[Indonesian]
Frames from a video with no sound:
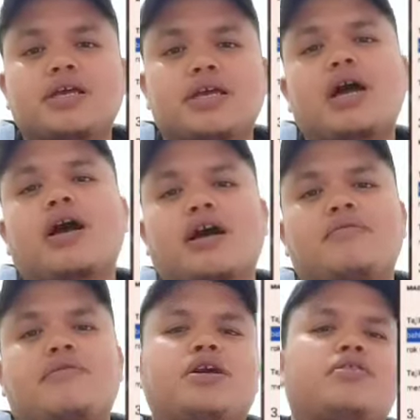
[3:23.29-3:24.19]
melarang
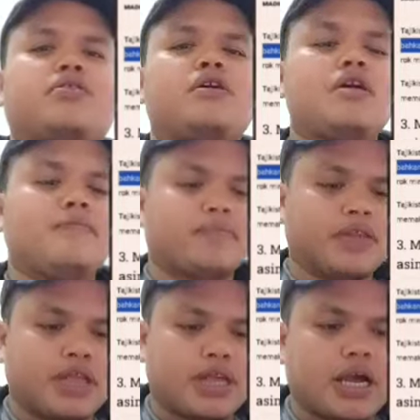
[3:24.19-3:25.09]
pakaian khas Islam
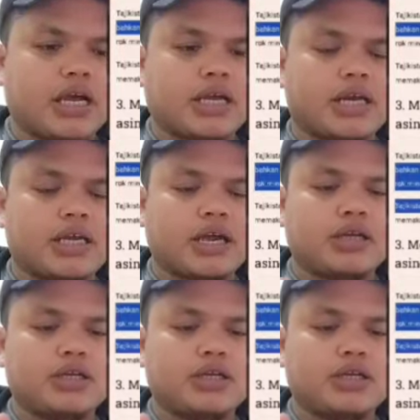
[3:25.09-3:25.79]
seperti abaya,